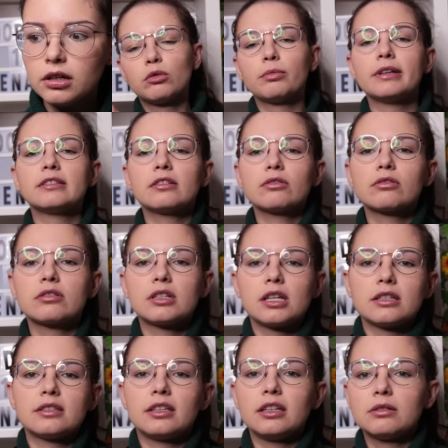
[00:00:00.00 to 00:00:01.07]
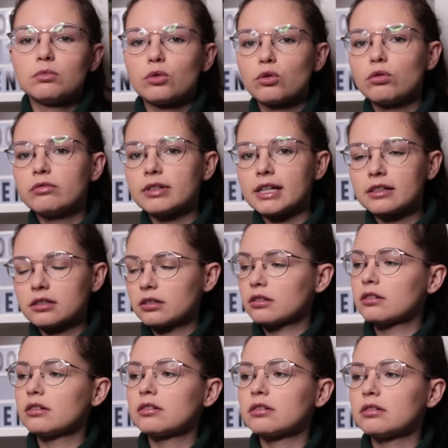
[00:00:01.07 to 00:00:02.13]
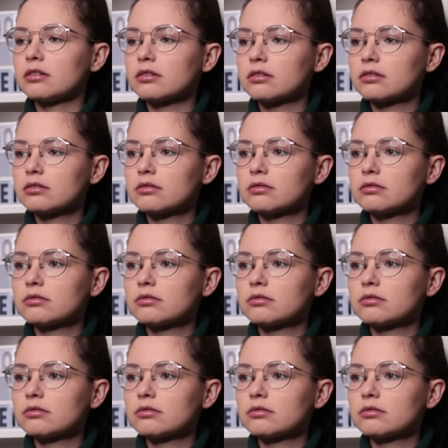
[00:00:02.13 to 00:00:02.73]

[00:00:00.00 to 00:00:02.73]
Bon, maintenant que j'ai essayé de me convaincre euh,